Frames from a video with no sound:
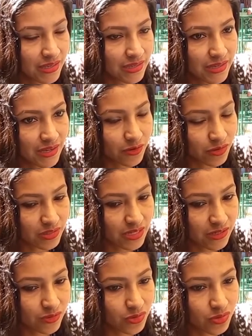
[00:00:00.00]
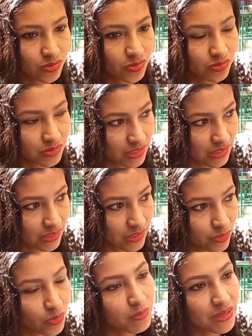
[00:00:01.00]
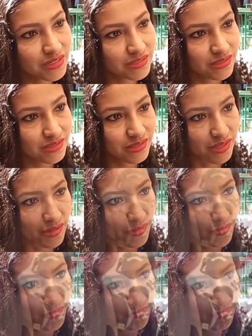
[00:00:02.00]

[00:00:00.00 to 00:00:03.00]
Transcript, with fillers: y acordarnos de los más necesitados.